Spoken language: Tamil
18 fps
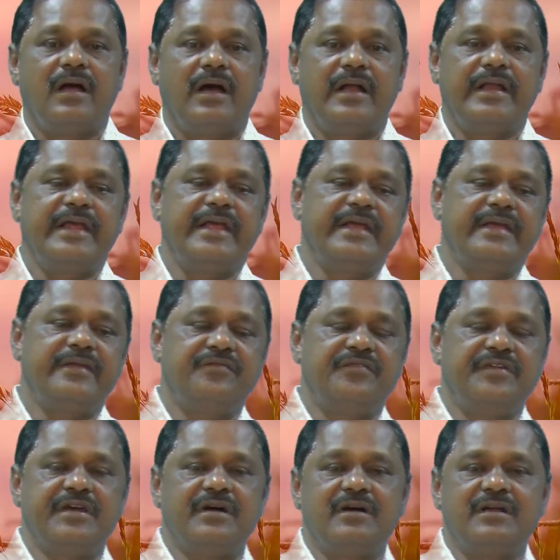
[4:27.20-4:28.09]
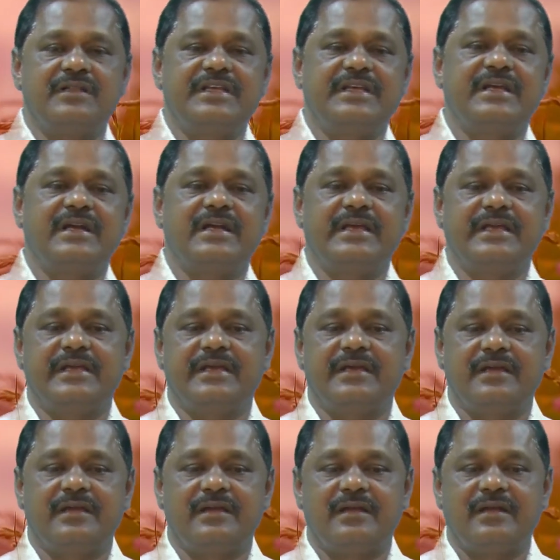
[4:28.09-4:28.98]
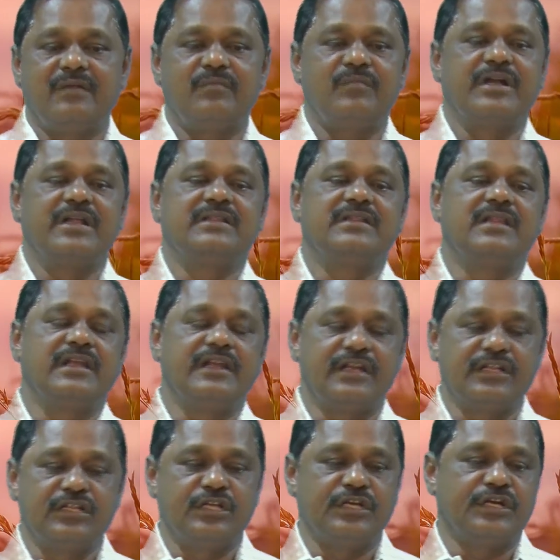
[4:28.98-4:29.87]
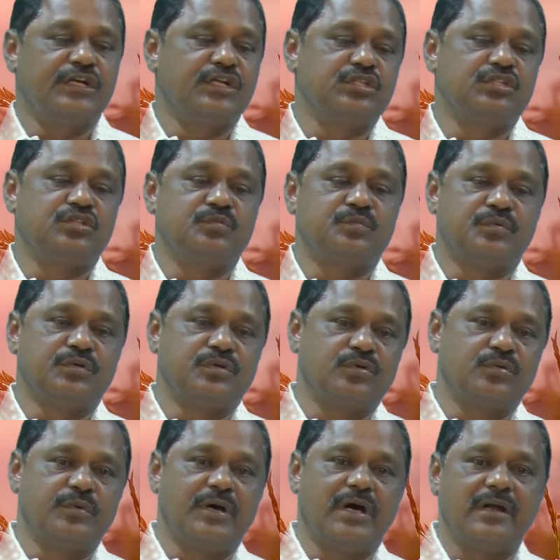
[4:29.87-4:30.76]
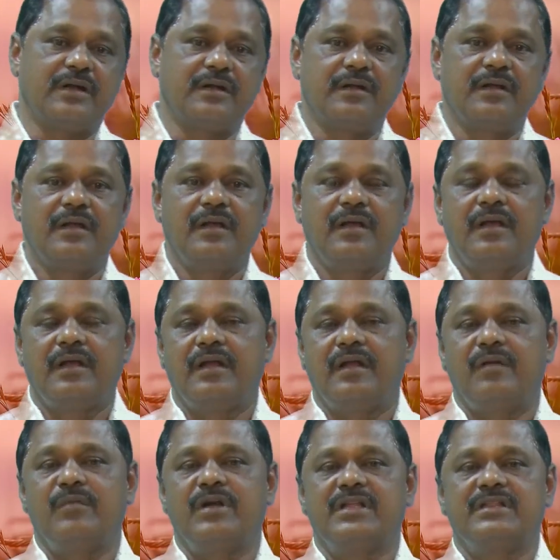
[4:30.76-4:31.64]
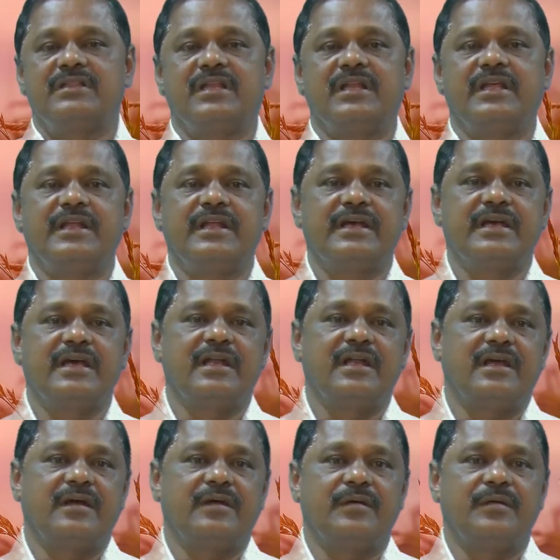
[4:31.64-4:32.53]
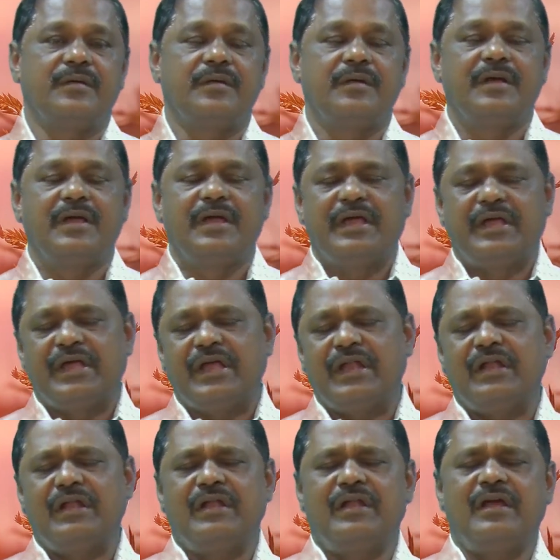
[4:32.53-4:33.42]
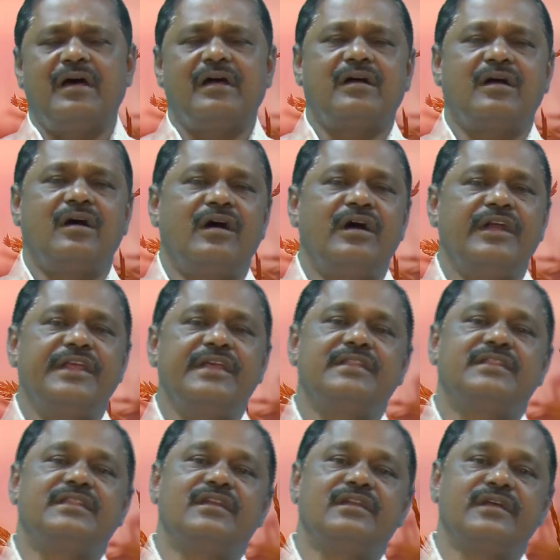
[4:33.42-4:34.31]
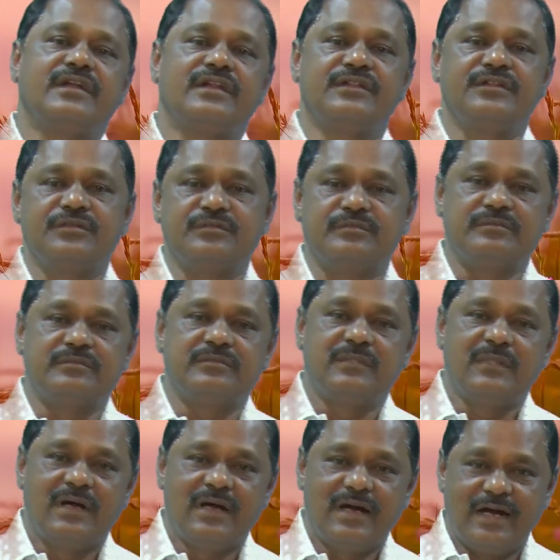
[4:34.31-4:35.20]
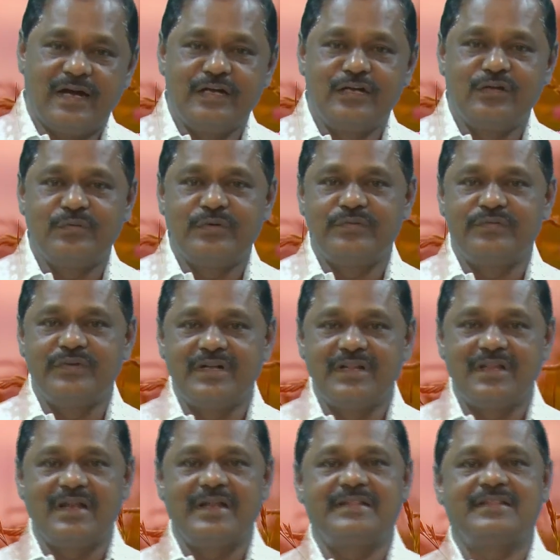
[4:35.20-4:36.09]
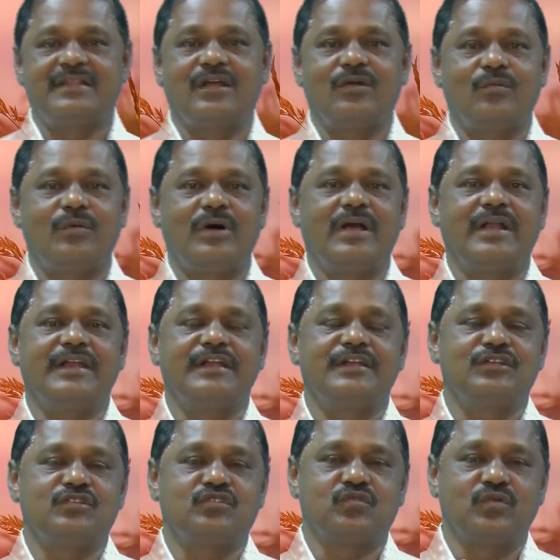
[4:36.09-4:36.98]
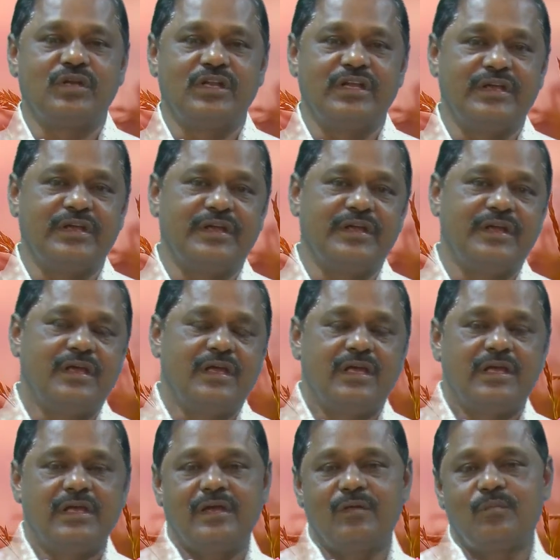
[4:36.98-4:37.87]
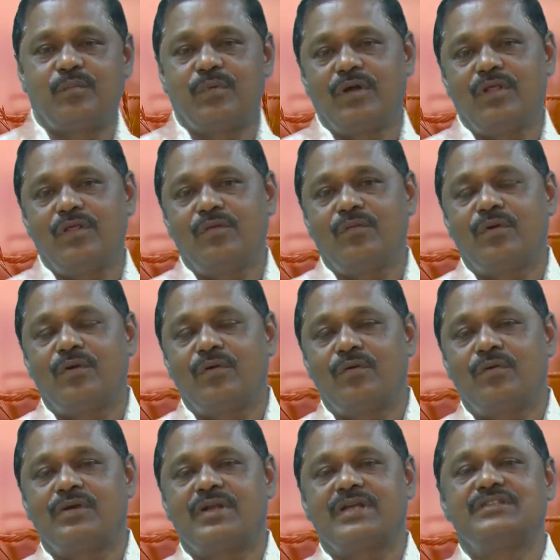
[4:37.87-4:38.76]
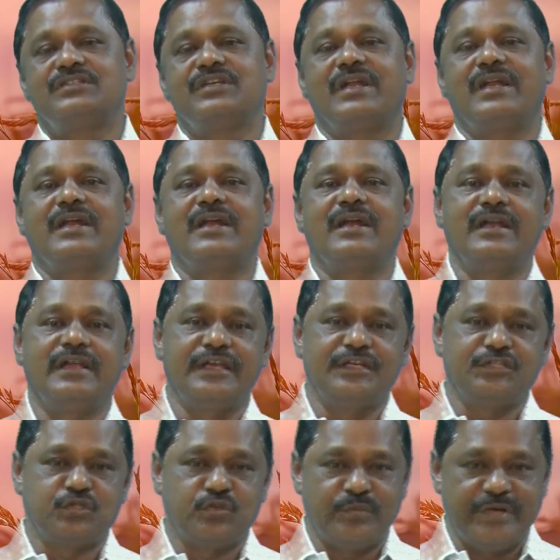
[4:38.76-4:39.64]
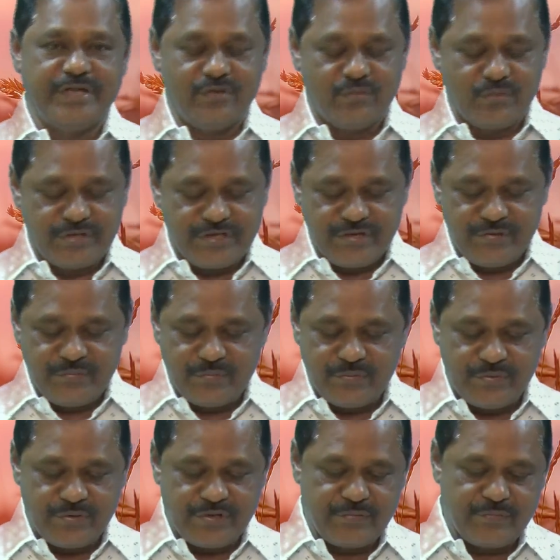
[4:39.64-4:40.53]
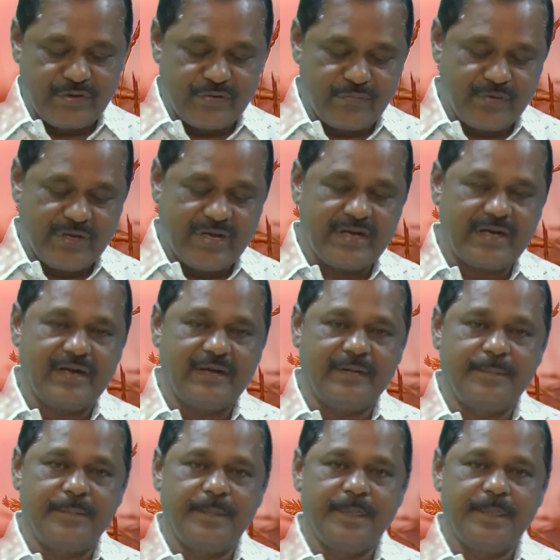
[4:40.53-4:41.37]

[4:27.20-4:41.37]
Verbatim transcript: அநேக வியாதிகளை நம்மிடத்திலிருந்து எடுத்து போடுவார் நம்மிடத்தில் இருக்கிற எல்லா காரியத்திலிருந்தும் ஆண்டவர் விடுதலை தருவார் என்று சொல்லி எப்பொழுதும் ஒரு கூட்ட ஜனங்கள் இயேசுவை நோக்கி ஓடி வருவார்கள்